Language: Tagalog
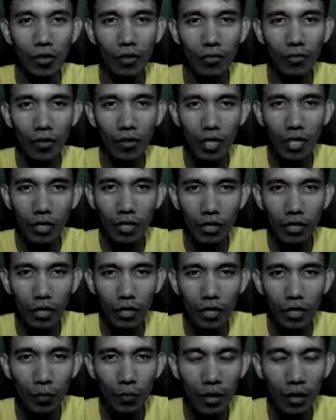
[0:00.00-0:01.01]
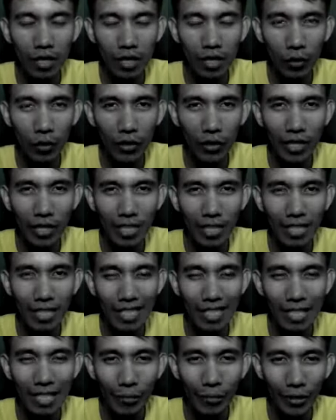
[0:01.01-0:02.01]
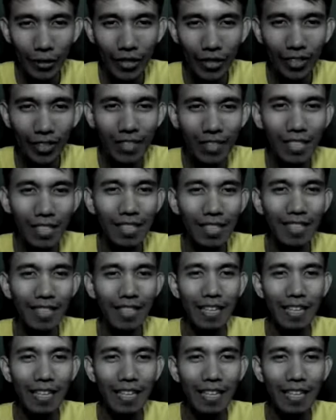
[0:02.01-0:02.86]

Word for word: Confessions, Preaching the Word, Reaching the World.